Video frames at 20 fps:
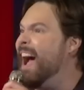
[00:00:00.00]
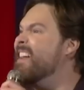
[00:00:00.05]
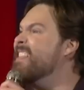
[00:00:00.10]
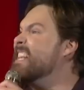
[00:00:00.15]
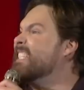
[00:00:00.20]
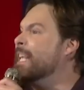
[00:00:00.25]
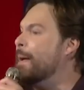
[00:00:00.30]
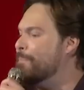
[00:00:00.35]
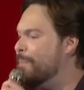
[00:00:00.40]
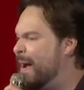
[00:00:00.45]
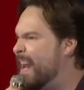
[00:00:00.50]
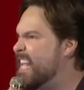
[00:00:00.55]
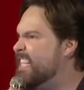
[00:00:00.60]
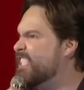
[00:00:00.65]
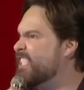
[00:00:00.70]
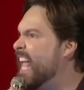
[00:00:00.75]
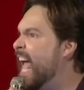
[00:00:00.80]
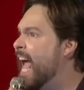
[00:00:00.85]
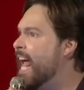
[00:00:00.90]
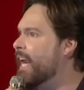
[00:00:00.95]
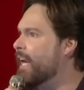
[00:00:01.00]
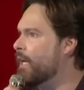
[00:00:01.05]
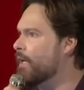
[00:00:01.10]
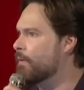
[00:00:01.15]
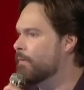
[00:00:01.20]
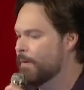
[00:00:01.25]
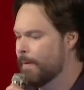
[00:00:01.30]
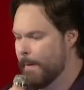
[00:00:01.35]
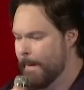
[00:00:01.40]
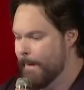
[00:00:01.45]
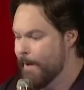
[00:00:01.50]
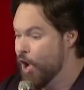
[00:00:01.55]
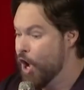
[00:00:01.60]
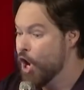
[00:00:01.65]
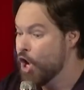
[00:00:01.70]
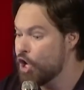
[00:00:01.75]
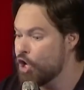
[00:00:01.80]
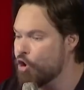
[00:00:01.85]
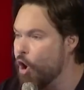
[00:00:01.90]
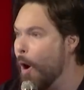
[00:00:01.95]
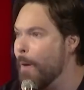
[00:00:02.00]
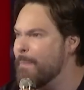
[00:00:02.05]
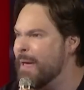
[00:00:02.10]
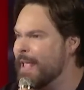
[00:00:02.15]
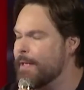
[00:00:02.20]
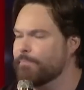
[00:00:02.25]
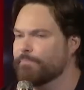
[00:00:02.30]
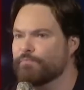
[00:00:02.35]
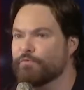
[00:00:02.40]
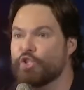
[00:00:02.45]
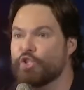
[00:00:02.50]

vas a desaparecer. Come.